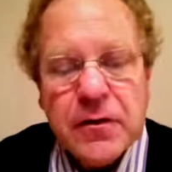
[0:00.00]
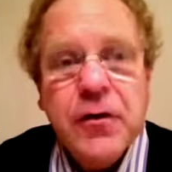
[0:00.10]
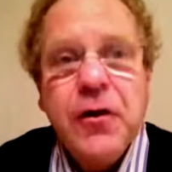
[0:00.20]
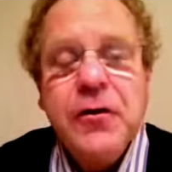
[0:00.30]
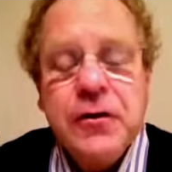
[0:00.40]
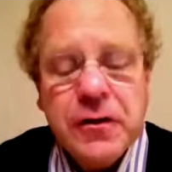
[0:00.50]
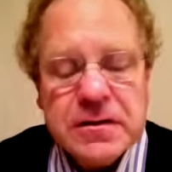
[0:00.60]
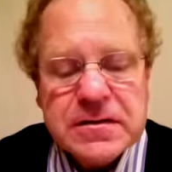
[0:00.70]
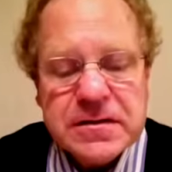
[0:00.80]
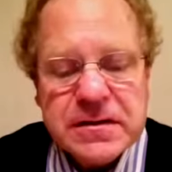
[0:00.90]

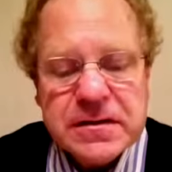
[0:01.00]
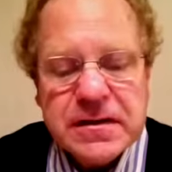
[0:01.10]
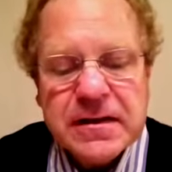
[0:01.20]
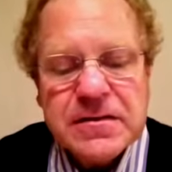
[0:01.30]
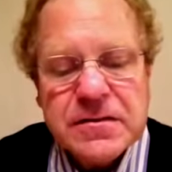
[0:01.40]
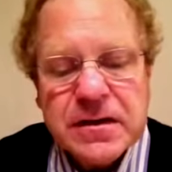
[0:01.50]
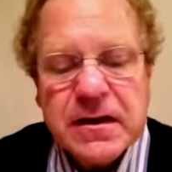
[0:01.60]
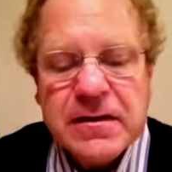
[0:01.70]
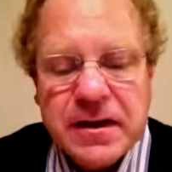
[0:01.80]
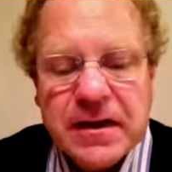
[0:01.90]
99
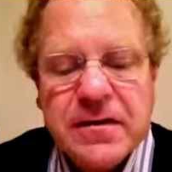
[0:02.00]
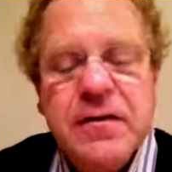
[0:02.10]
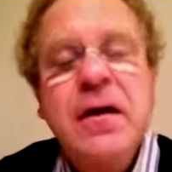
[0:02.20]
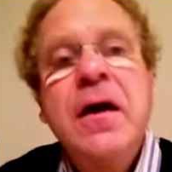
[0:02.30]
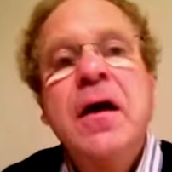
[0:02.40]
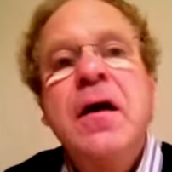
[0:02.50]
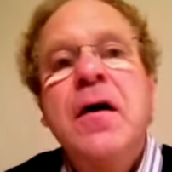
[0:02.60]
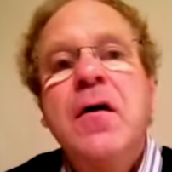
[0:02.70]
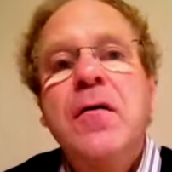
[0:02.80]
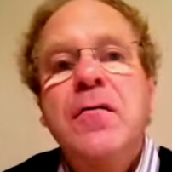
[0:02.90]
Nationalitäten
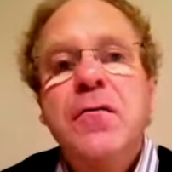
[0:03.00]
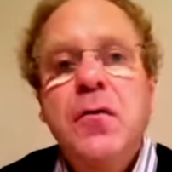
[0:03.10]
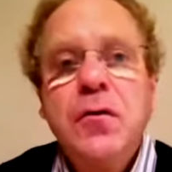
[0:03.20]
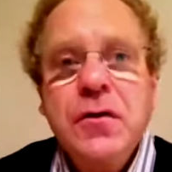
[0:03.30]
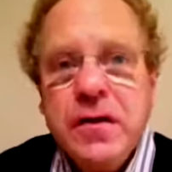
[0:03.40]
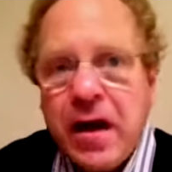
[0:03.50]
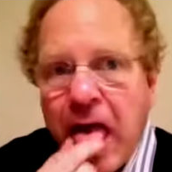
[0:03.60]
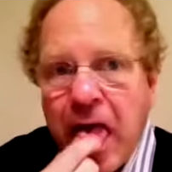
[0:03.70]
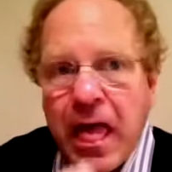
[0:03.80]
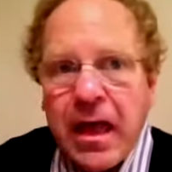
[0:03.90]

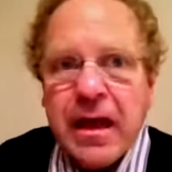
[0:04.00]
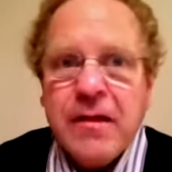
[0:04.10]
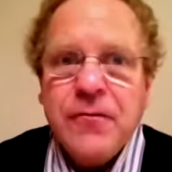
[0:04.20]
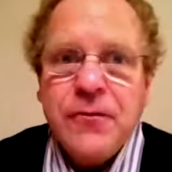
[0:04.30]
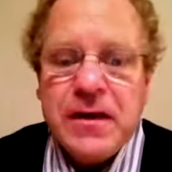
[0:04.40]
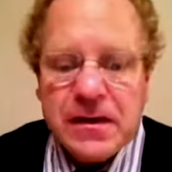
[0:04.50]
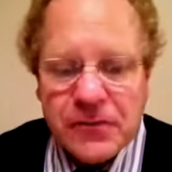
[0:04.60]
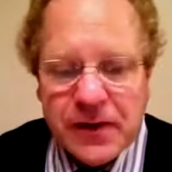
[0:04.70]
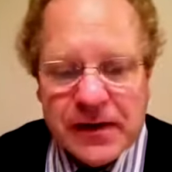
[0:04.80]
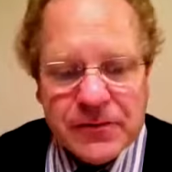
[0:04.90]
wohnen in
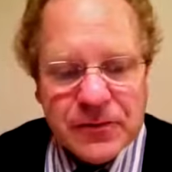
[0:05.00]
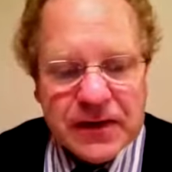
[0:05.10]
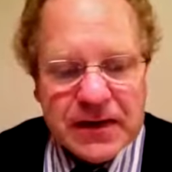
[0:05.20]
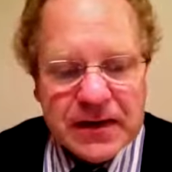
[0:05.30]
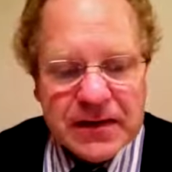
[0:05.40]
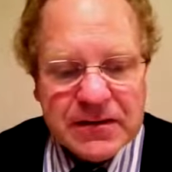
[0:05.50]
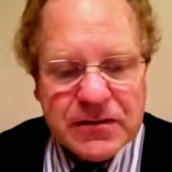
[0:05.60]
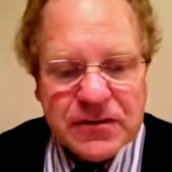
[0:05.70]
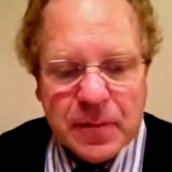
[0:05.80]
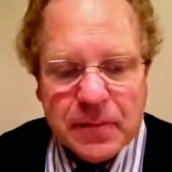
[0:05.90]
Vielfalt friedlich
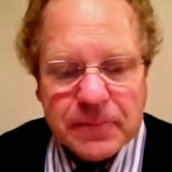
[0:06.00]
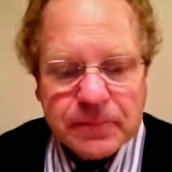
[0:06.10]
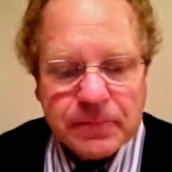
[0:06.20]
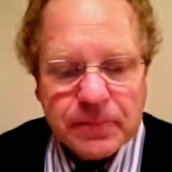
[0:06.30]
zusammen.